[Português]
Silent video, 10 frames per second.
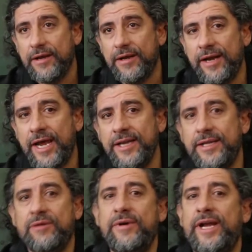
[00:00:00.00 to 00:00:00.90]
Né?
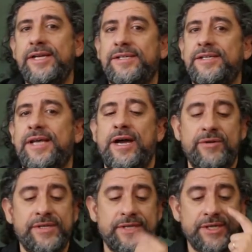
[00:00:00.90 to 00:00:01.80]
Então é necessário
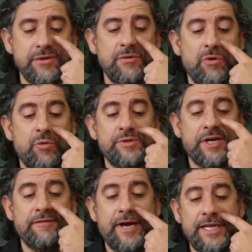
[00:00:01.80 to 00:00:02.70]
que sejam
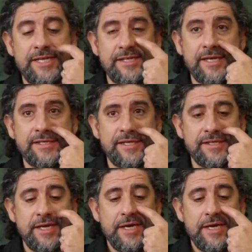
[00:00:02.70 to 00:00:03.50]
observadas essas